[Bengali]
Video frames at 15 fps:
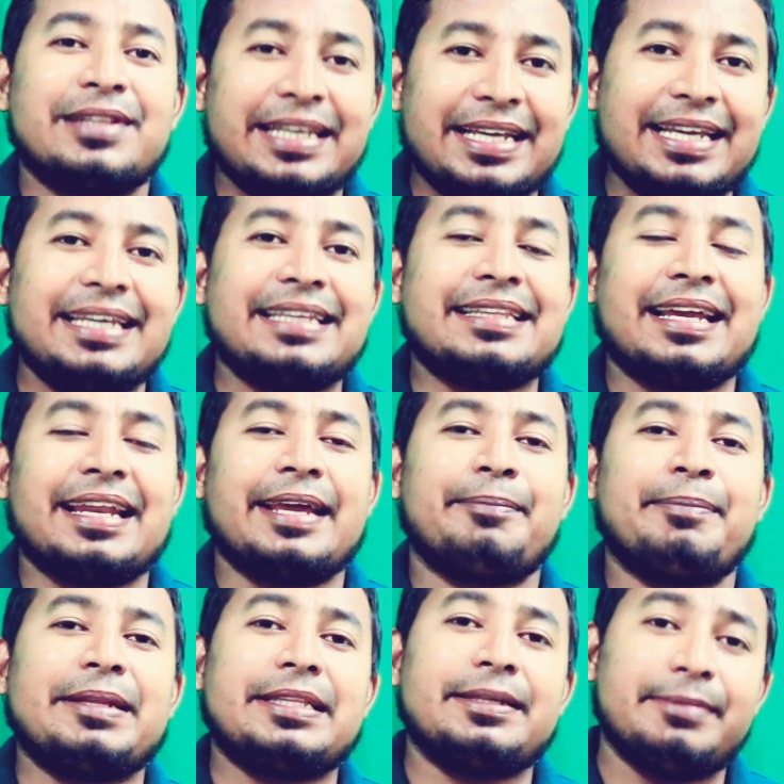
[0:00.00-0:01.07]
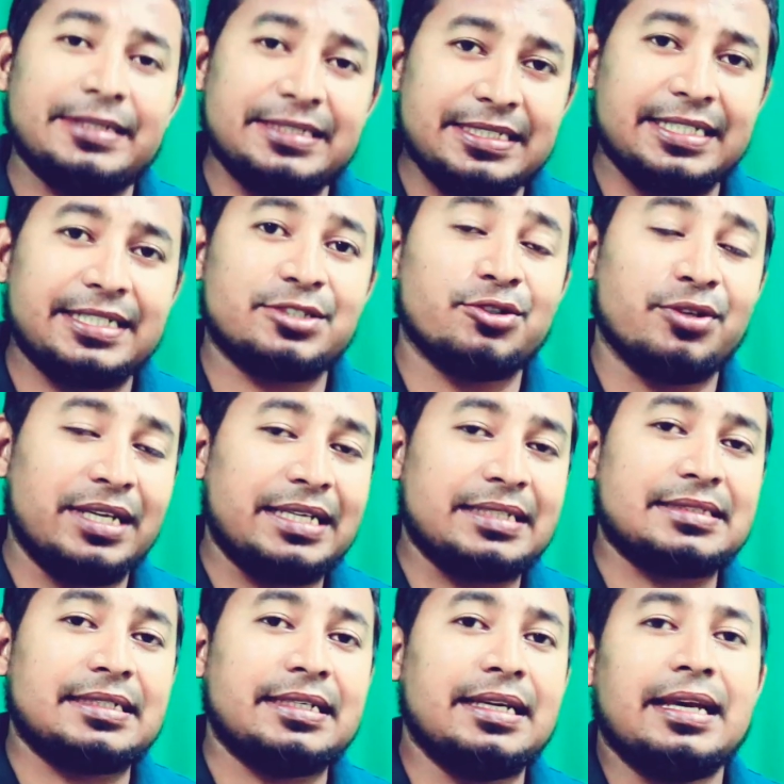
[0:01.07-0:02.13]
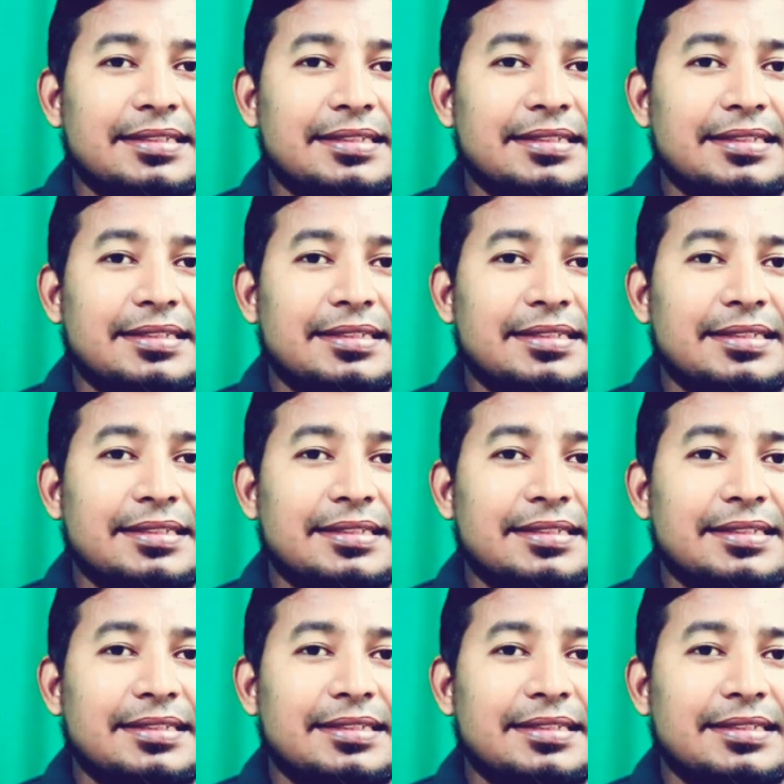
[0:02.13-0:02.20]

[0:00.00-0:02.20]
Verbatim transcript: অনেকেই তারা এই পৃথিবী ছেড়ে চলে গেছে